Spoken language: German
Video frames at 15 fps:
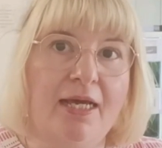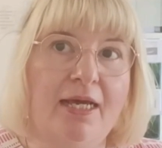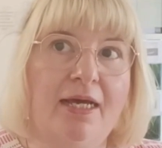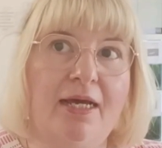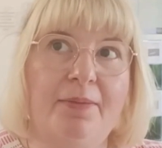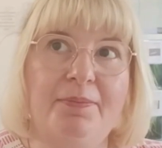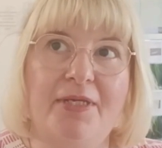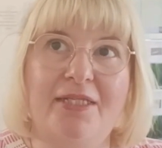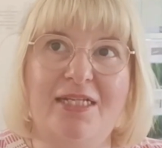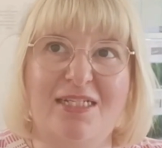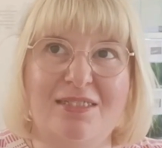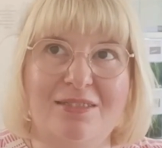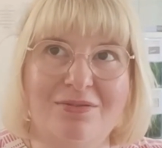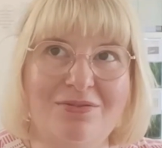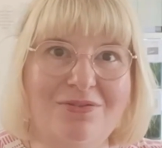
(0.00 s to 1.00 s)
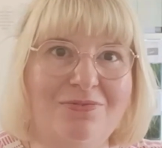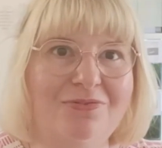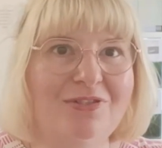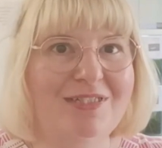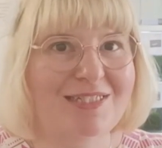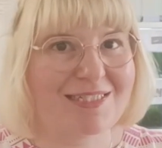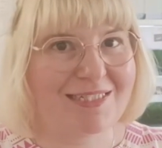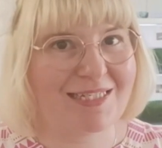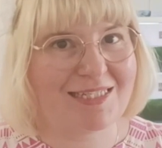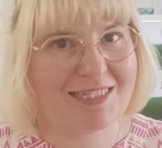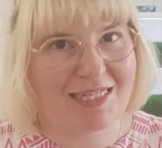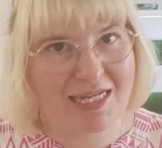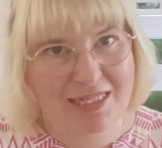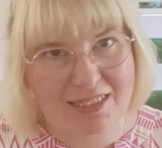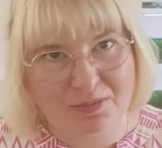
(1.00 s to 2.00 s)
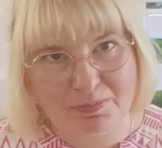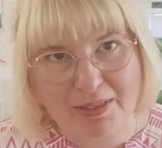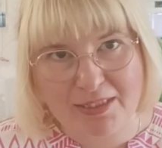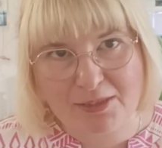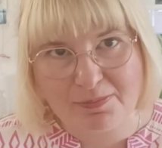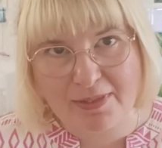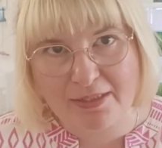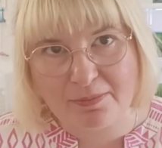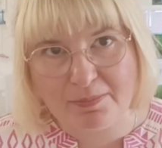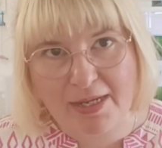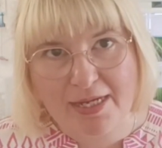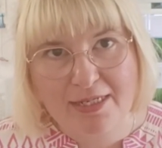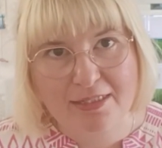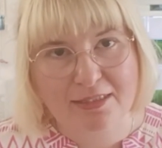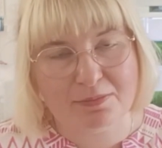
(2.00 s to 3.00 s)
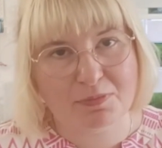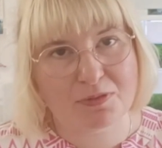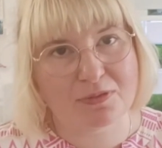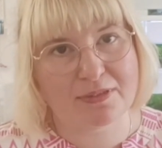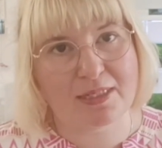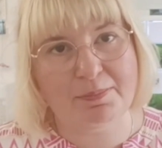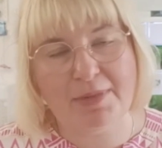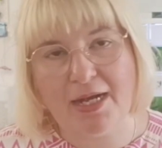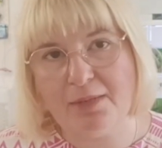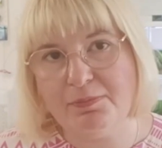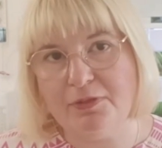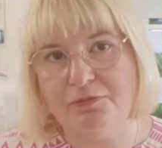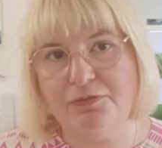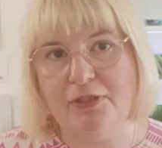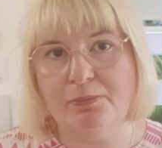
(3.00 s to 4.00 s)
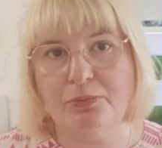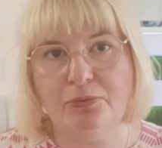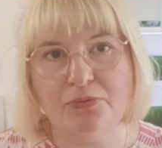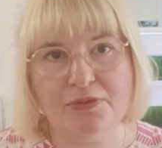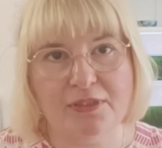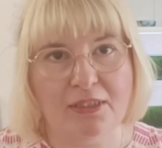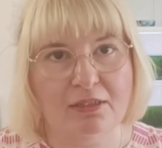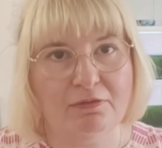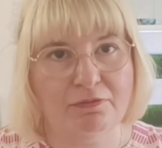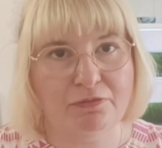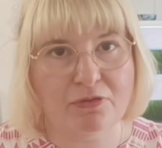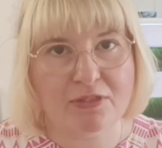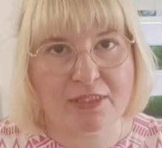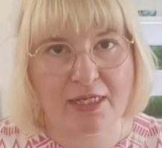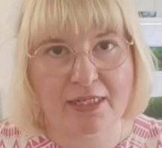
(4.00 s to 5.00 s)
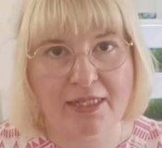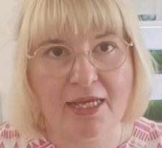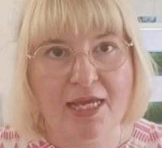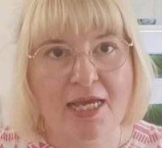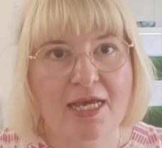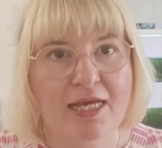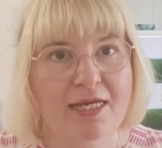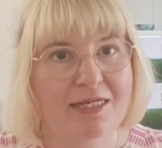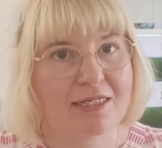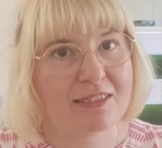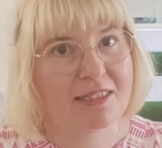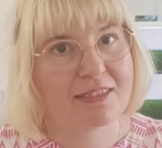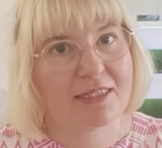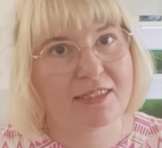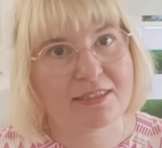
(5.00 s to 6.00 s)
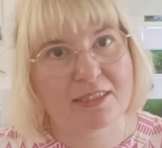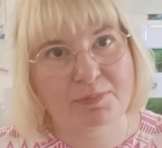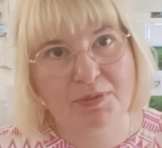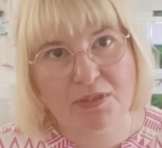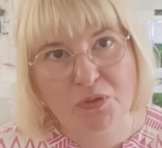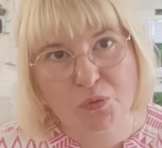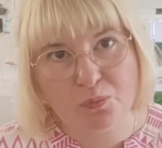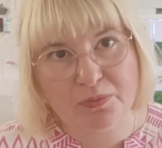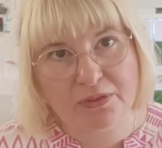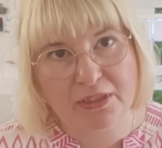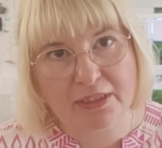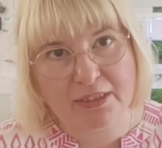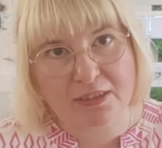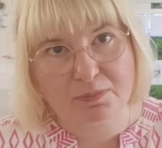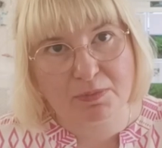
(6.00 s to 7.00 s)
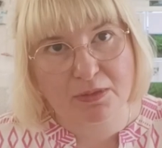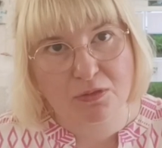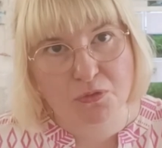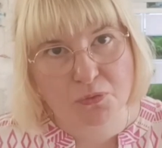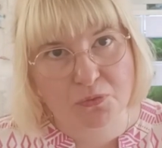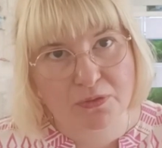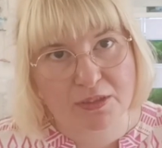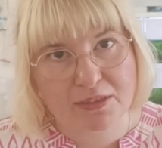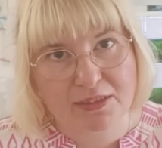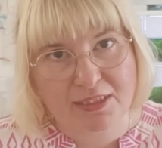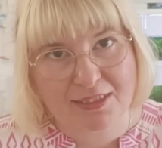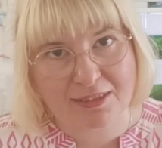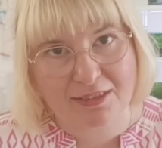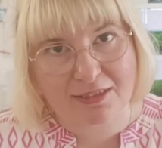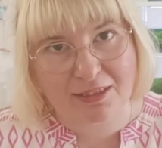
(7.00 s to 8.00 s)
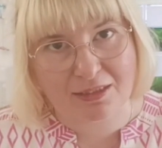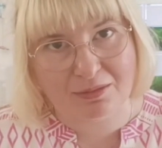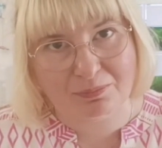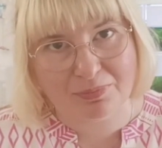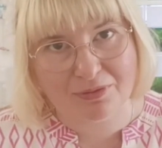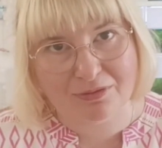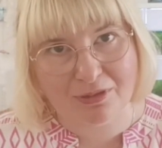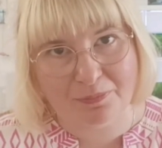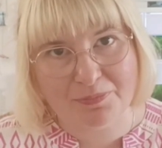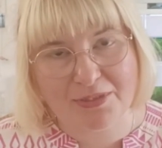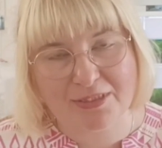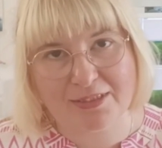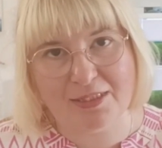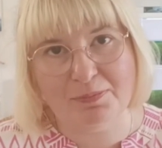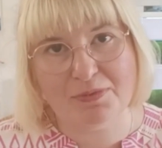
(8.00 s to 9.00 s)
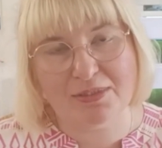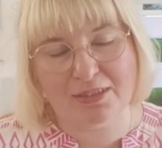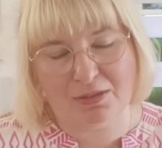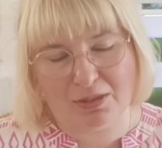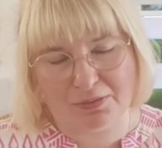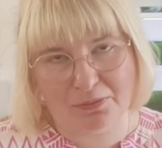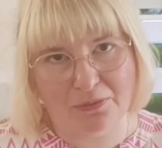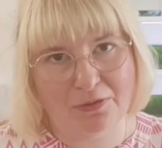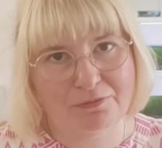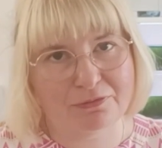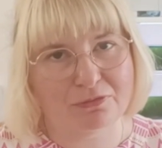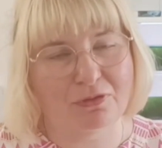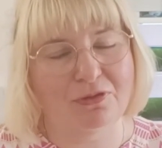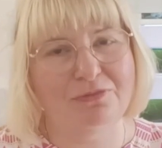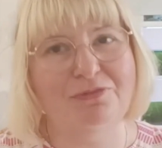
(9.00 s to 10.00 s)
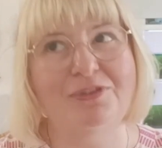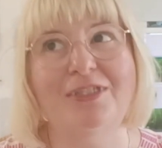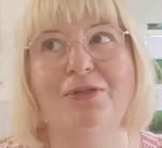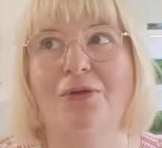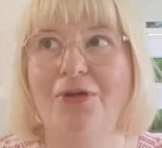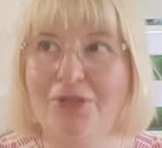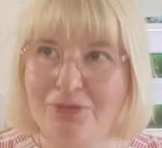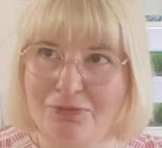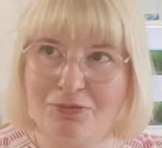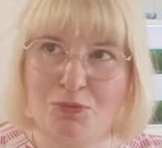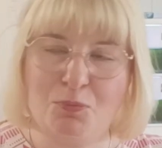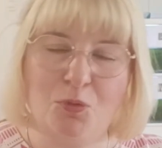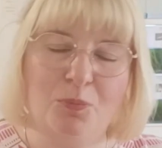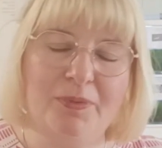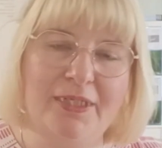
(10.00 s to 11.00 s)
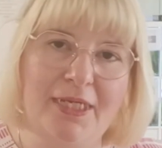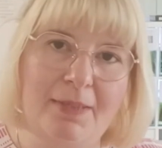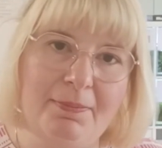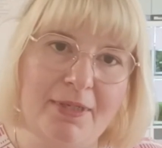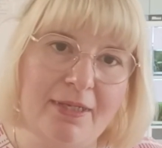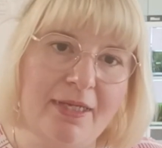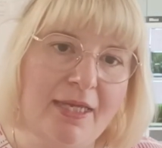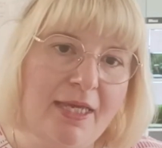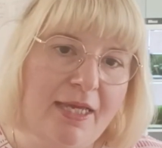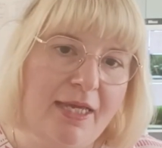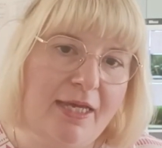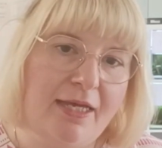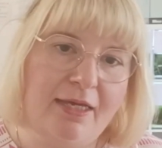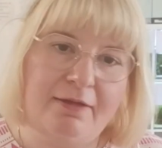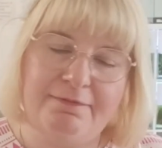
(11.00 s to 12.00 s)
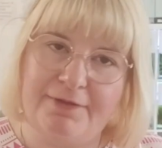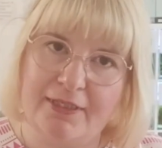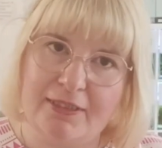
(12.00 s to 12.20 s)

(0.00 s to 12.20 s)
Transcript: Ähm, in der Zucht wird es tatsächlich manchmal gemacht im Zusammenhang mit viel Proteinfüttern. Äh, das heißt aber nicht unbedingt, dass man gesunde Tiere dann bekommt. Es gibt äh, häufig Häutungsprobleme, äh,